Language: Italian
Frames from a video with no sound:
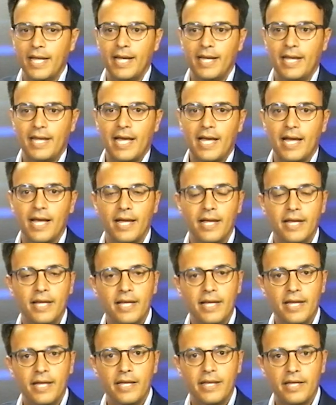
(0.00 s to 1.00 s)
La,
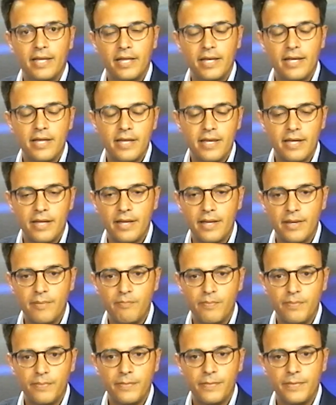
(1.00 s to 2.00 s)
eh,
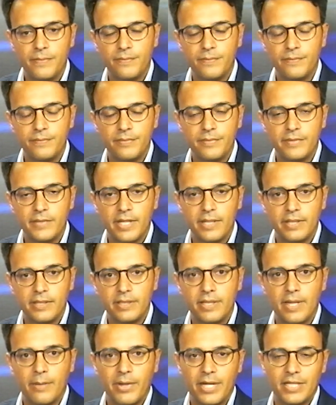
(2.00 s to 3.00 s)

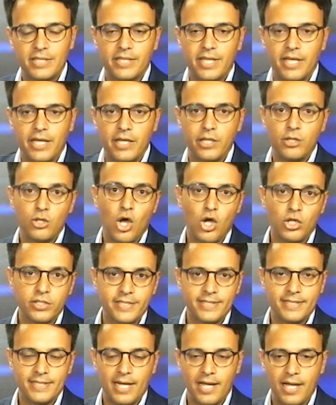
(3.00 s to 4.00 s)
da parte
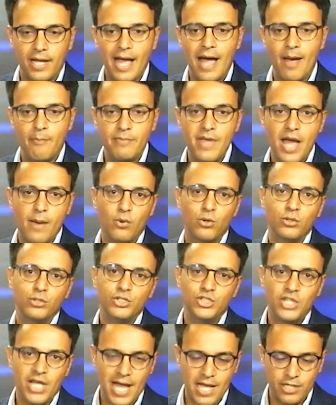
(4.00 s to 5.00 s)
nostra abbiamo
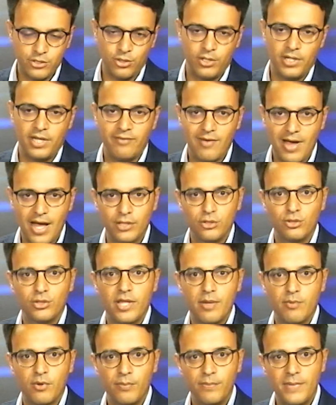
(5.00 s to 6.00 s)
già sollevato
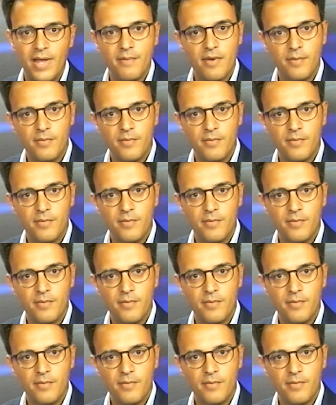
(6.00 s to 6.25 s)
dei problemi,